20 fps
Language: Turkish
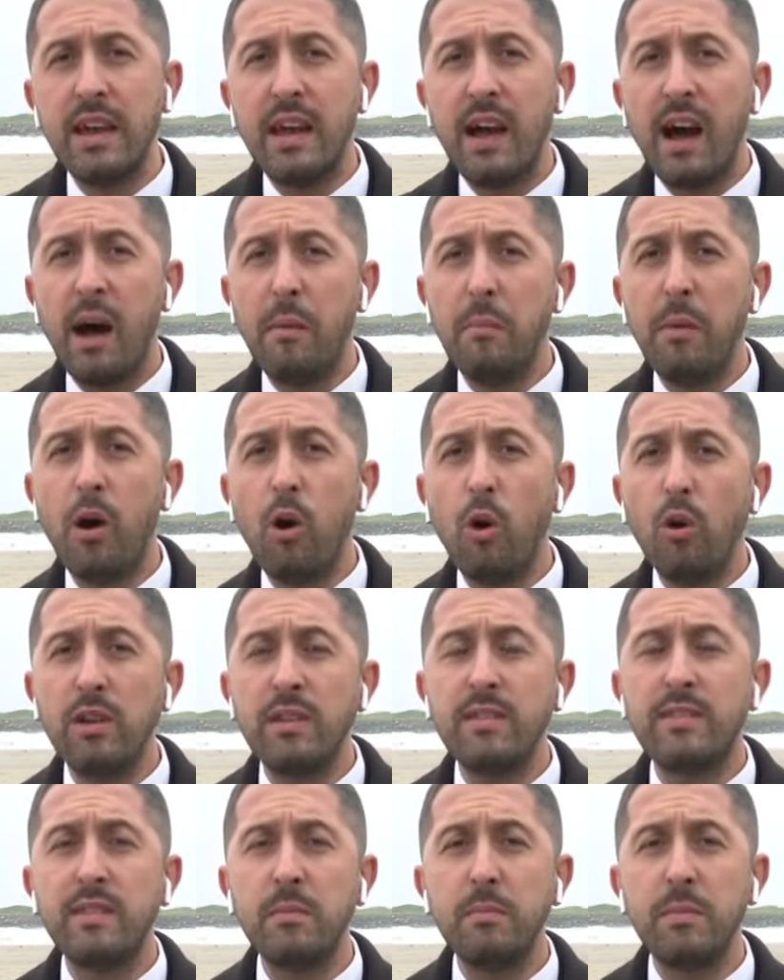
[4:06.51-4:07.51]
Ama o
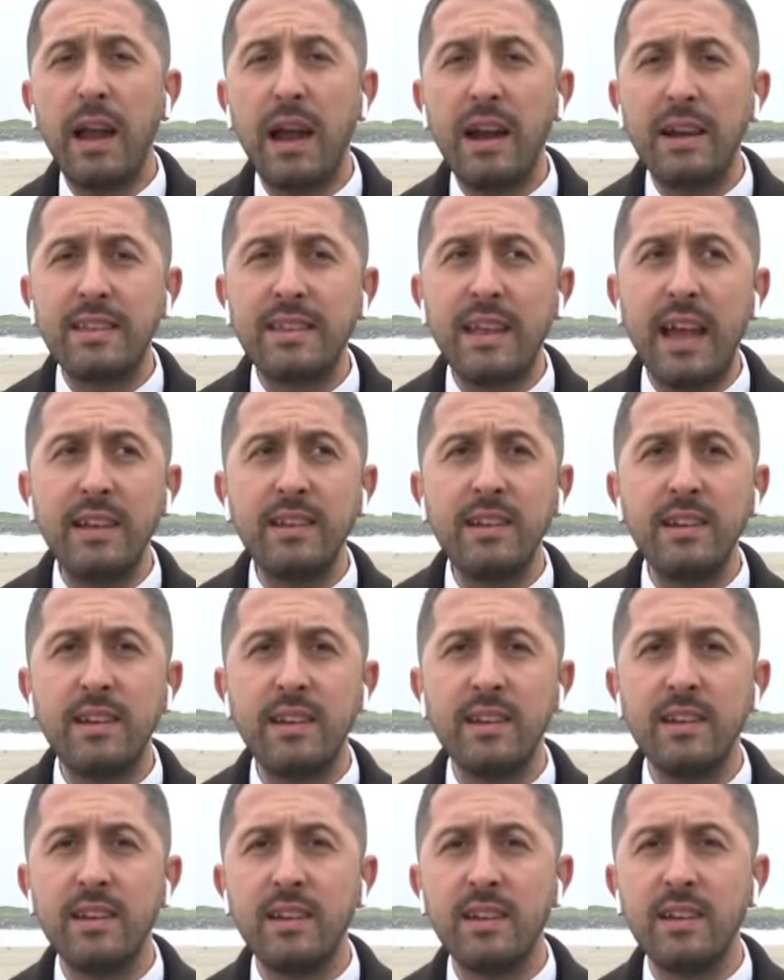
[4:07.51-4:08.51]
isimlerden
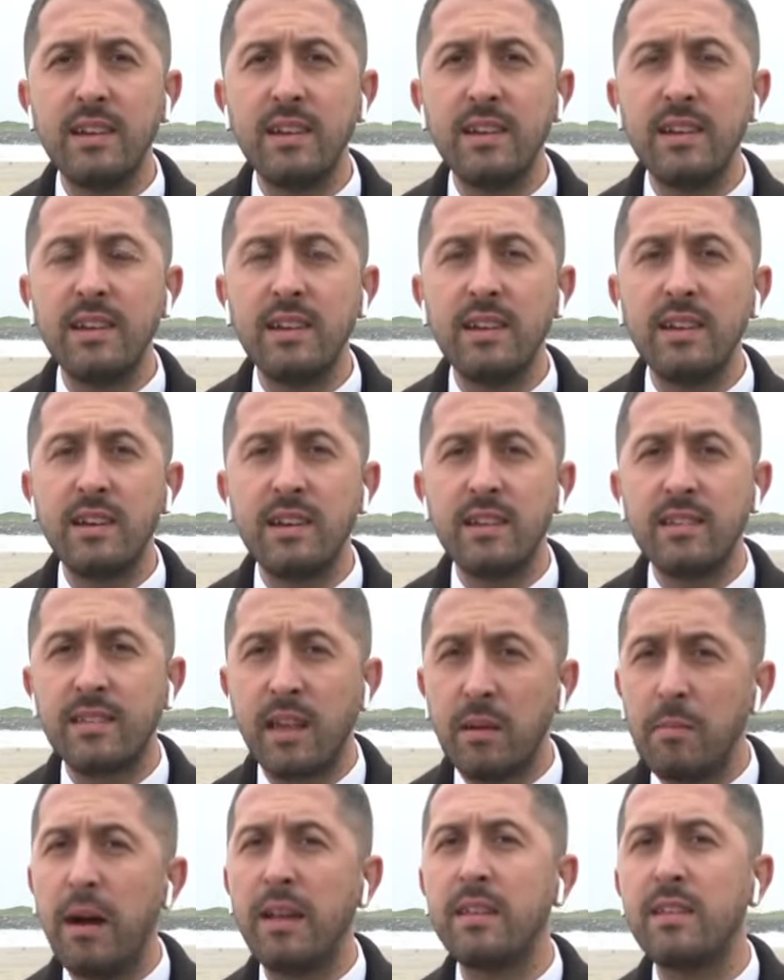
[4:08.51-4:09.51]

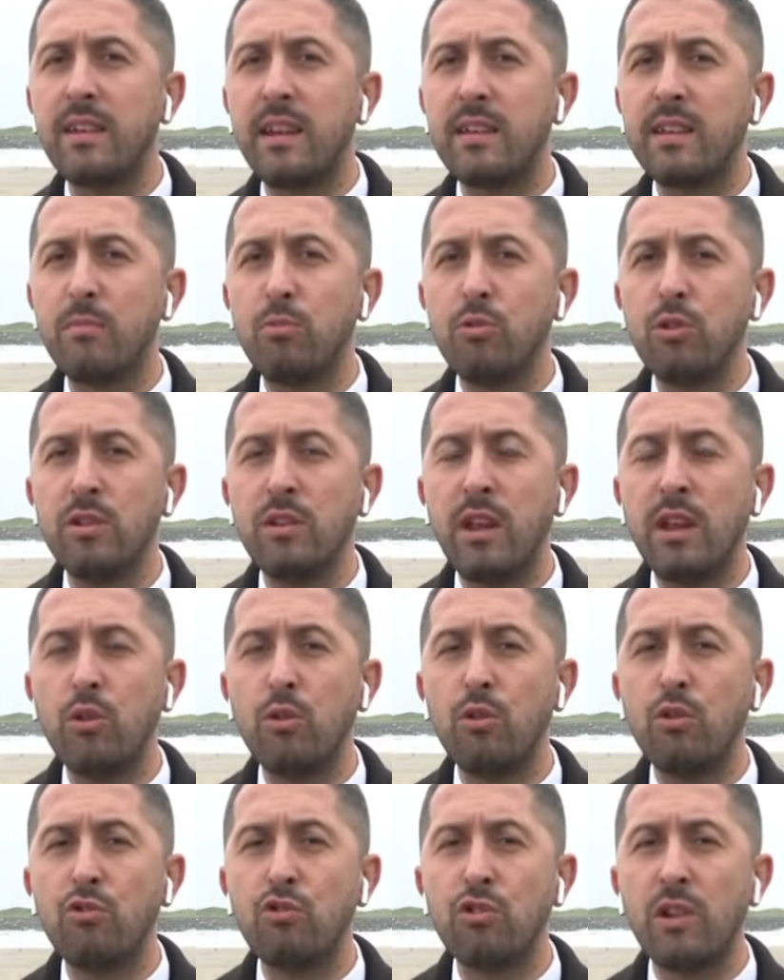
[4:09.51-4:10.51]
Samandıra'da bulunan
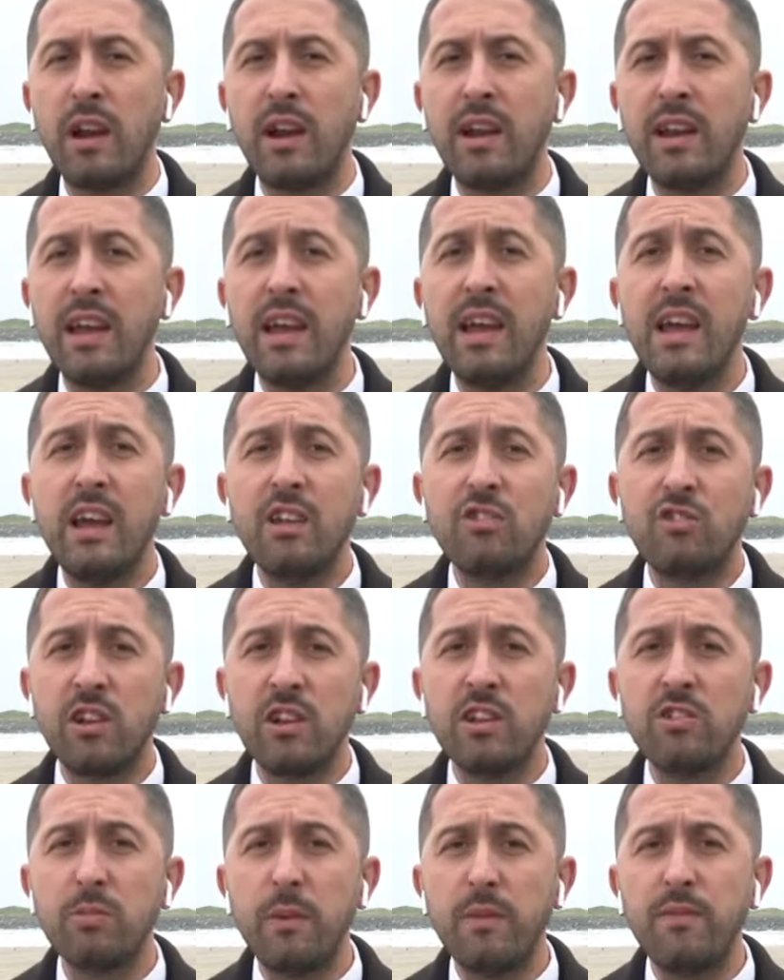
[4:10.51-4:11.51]
oyuncularla
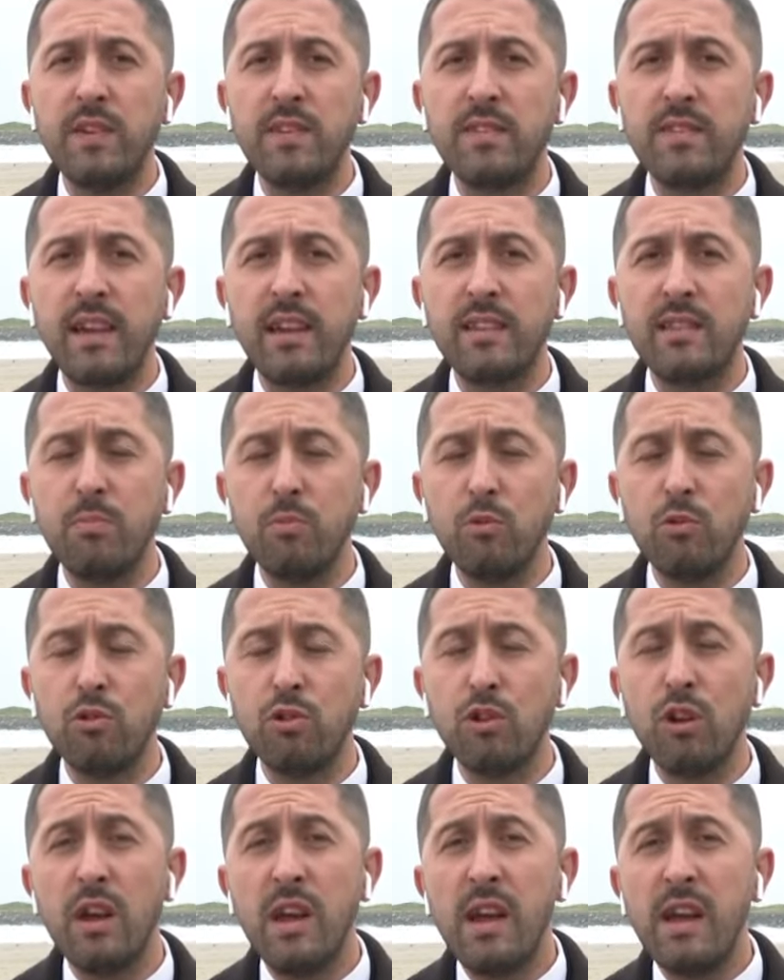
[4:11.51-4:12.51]
çalışma fırsatı buldu.